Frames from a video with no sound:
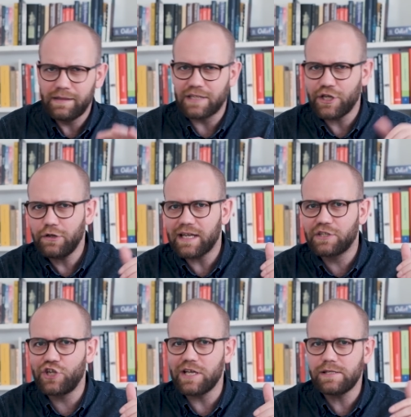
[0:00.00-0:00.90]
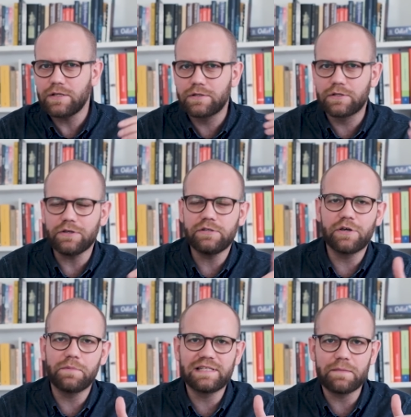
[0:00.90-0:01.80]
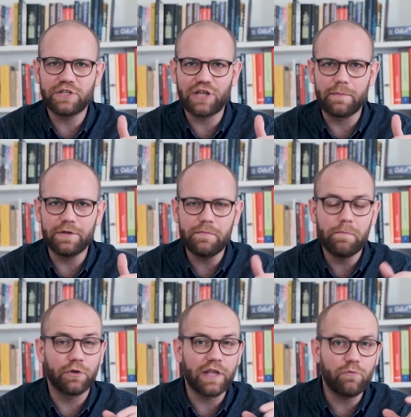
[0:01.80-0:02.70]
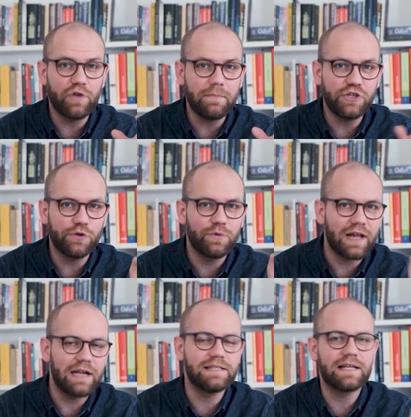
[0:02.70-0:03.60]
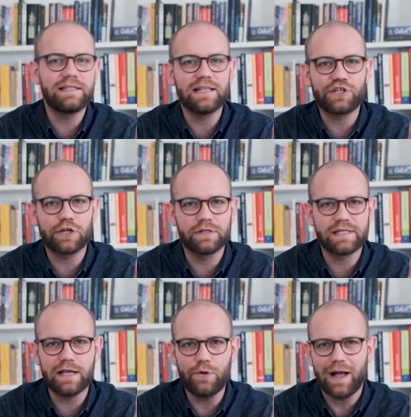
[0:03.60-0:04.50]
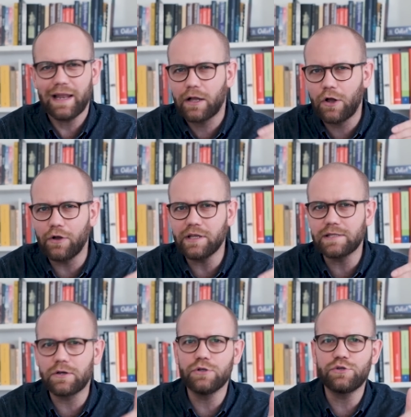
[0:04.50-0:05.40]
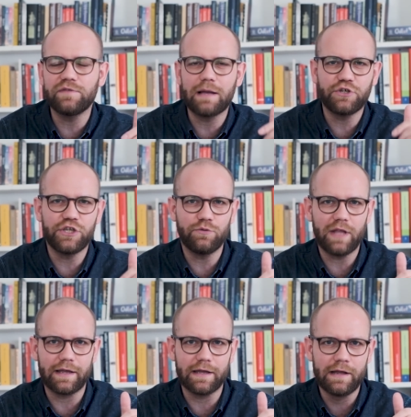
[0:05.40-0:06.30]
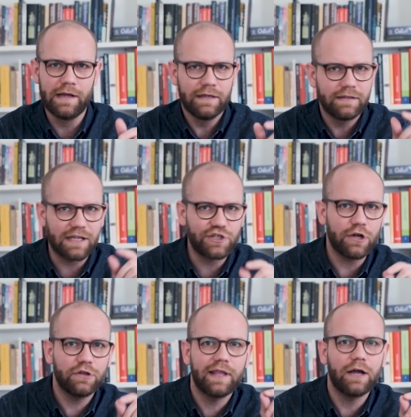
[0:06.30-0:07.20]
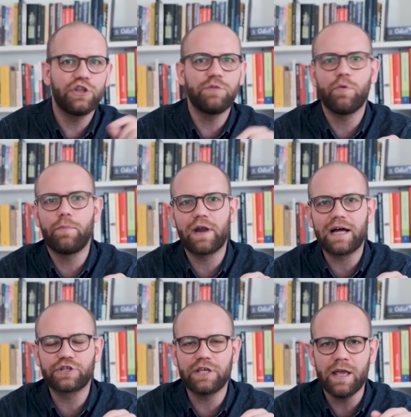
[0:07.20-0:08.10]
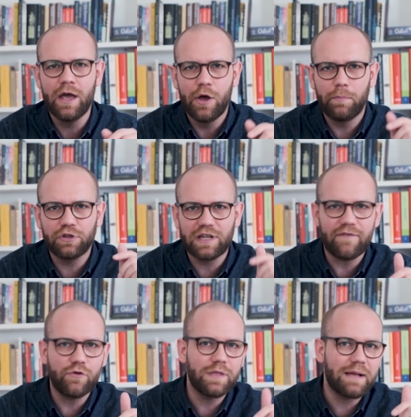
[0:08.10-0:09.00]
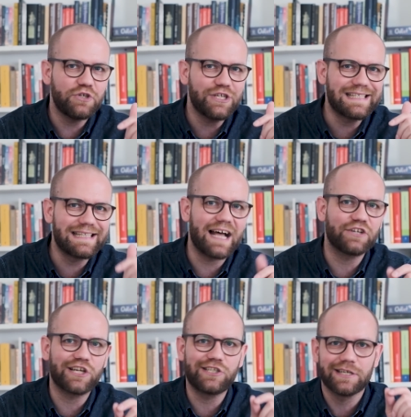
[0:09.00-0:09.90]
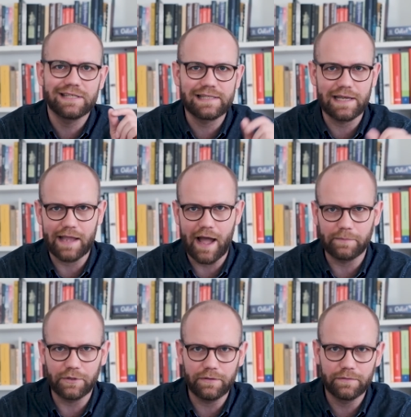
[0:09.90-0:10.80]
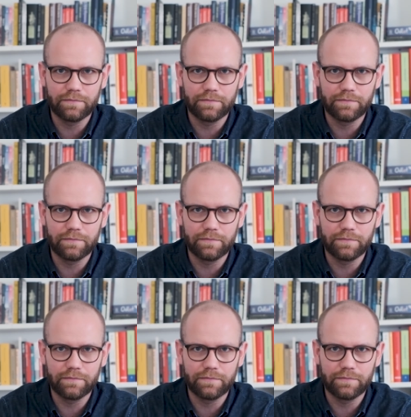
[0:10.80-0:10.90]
Dlaczego tak często coś sobie zamierzamy, podejmujemy się realizacji naszego celu, ale koniec końców nam się nie udaje? Dlaczego tego typu porażki potrafią nam się zdarzać seriami?